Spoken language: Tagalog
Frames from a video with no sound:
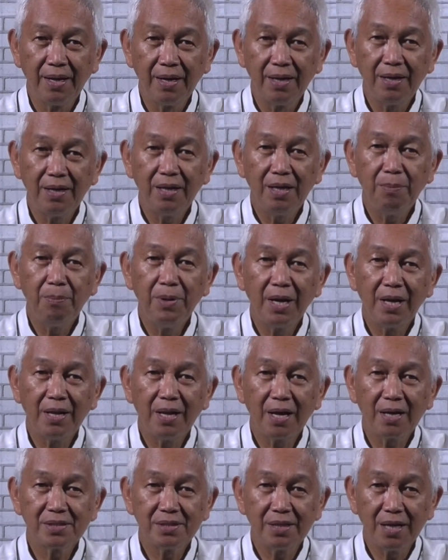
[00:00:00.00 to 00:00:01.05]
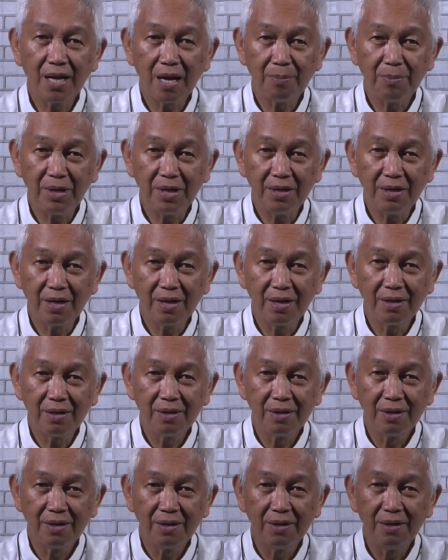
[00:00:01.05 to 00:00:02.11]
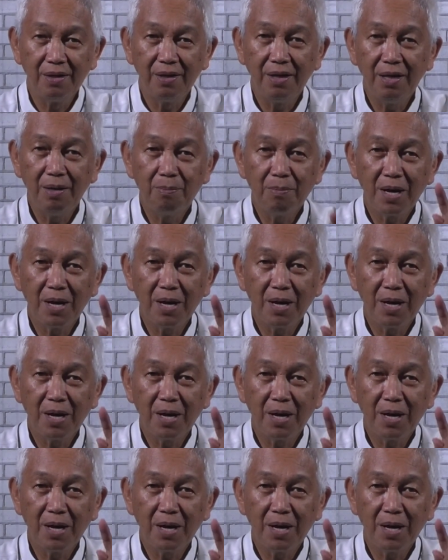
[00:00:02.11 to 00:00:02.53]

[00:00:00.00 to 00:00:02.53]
Hindi biyan ang sinabi niya, He